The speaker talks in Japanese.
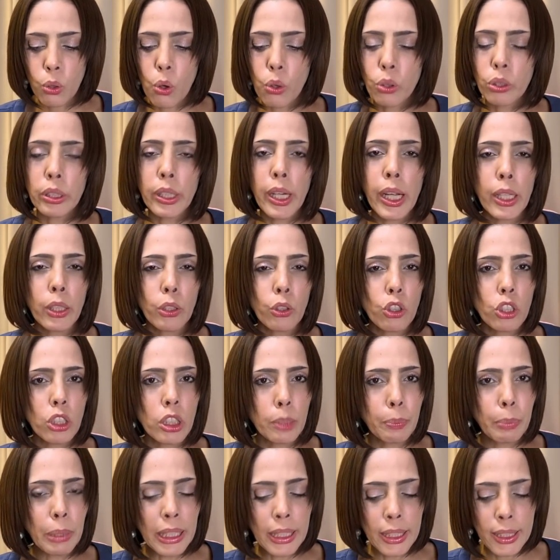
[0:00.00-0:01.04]
国連の
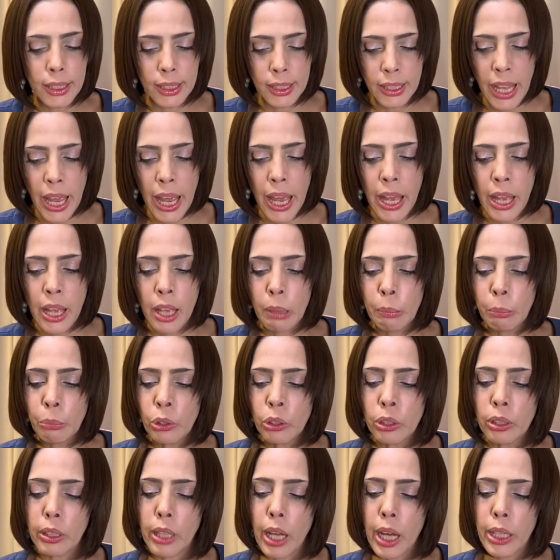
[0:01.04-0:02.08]
スピーチで
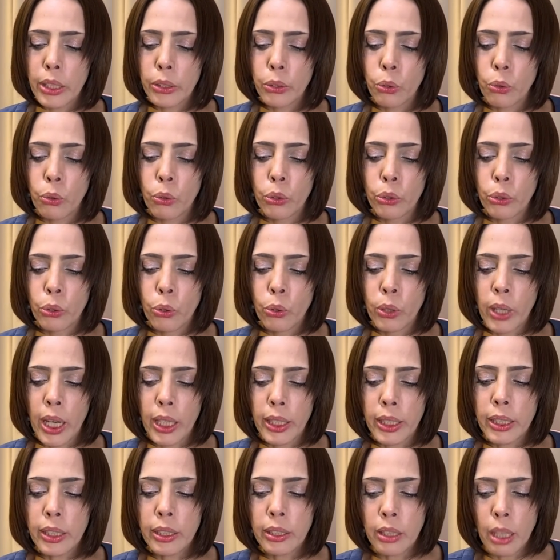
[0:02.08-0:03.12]
ムン大統領が
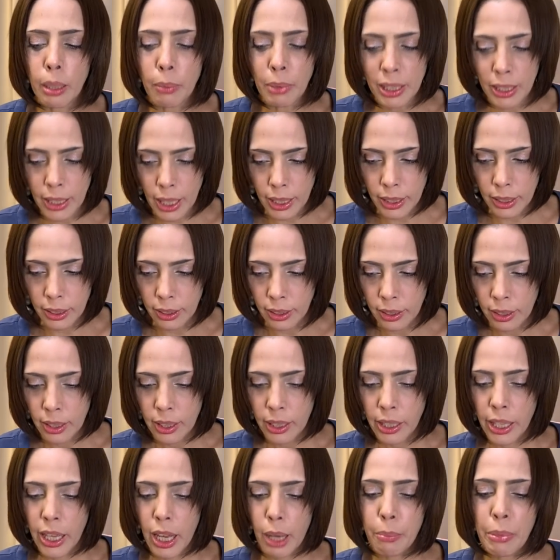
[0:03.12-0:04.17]
言ってみたり、
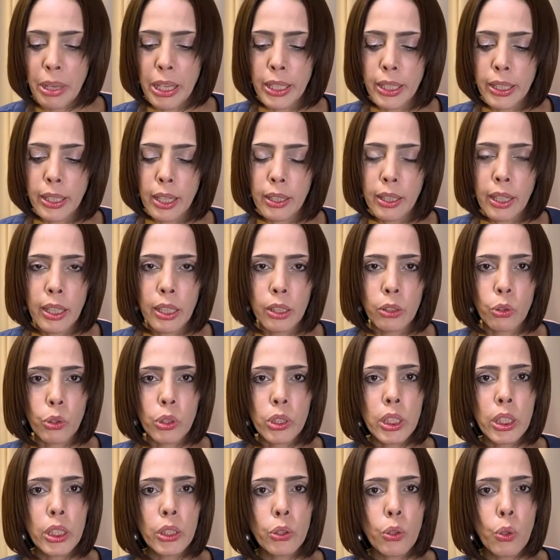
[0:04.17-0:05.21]
アメリカからの
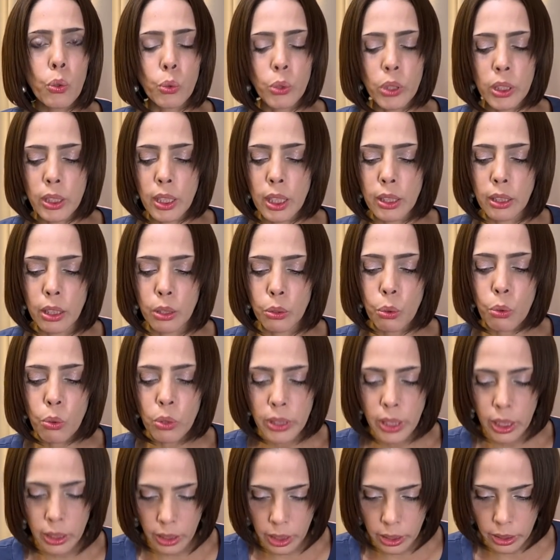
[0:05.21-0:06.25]
信用を失って当
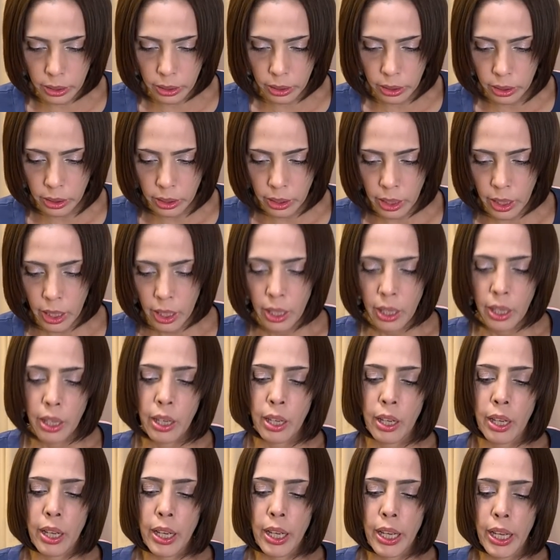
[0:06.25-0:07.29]
然です。
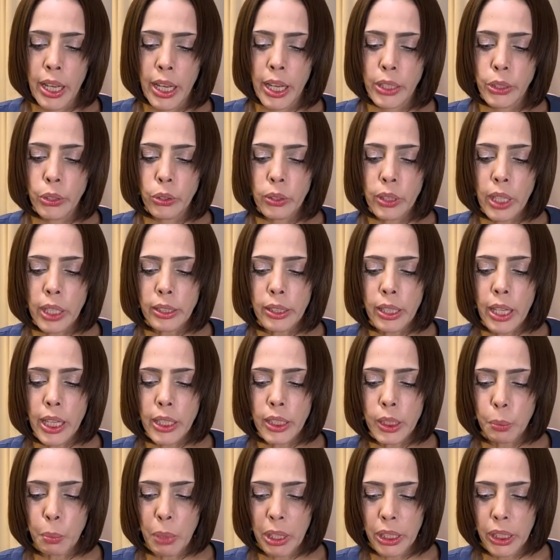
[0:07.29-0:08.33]
え10月
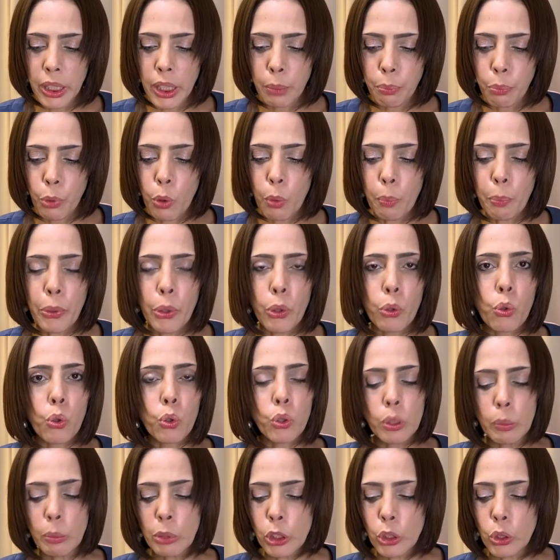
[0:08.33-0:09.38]
初めにポンペオ国
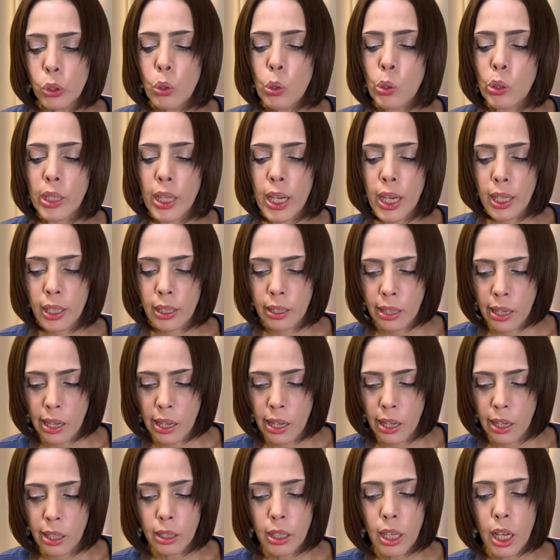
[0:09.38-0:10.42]
務長官
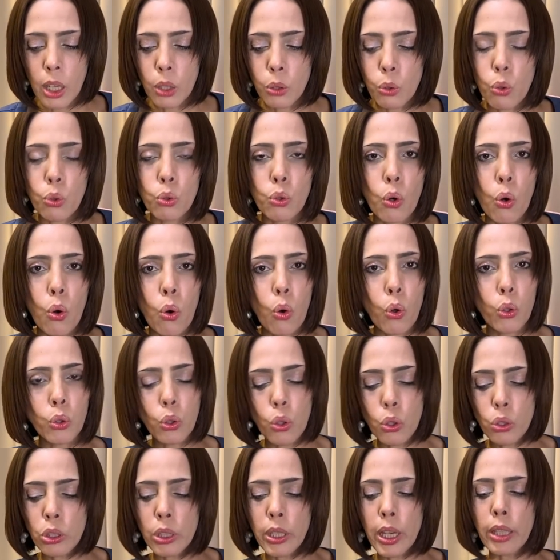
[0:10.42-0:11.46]
が韓国を
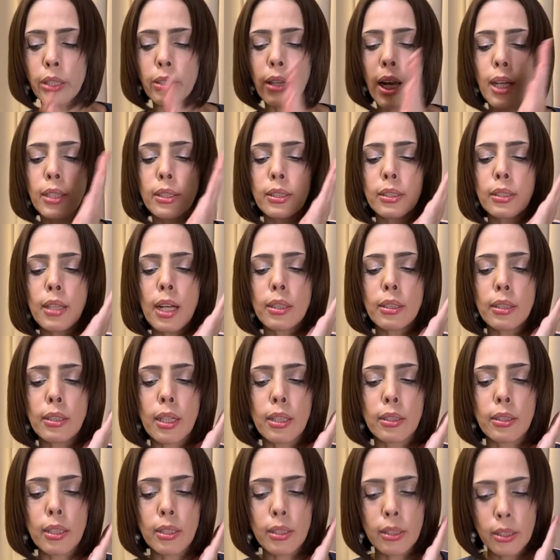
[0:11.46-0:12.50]
訪れるはずだった
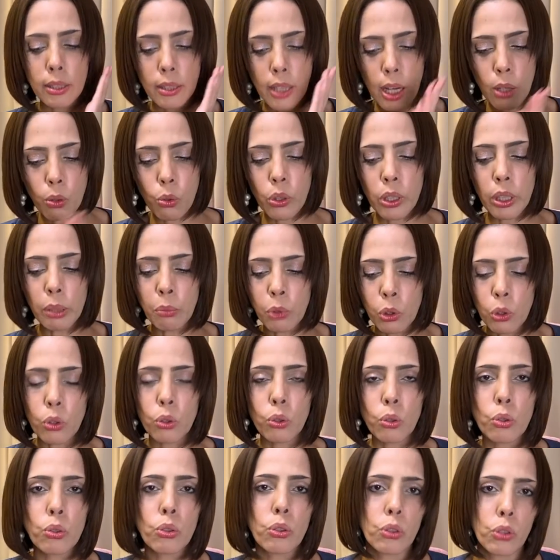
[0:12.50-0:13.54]
んですが、これも
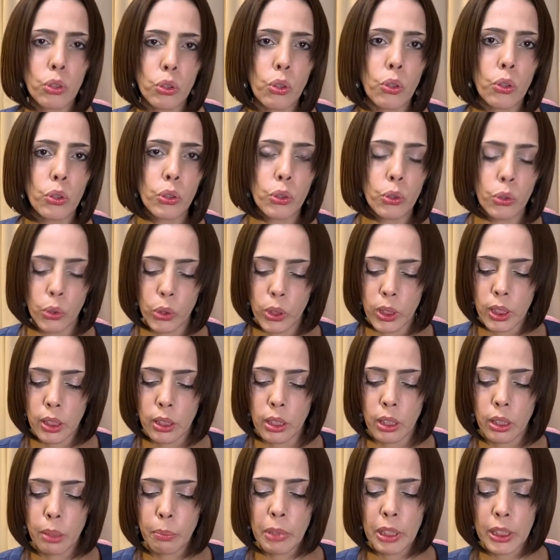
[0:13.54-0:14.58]
突如中止に
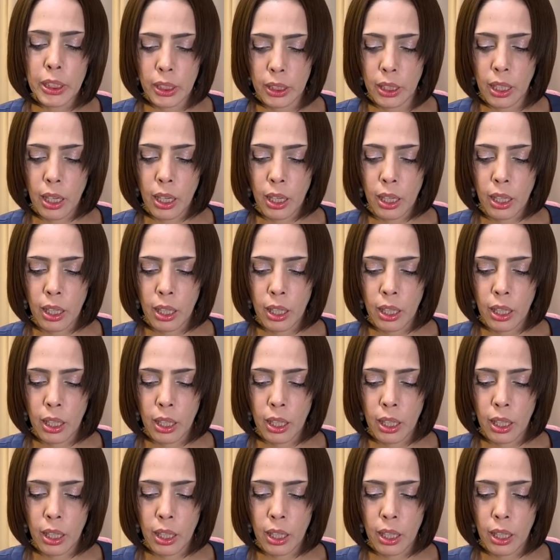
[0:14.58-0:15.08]
なりました。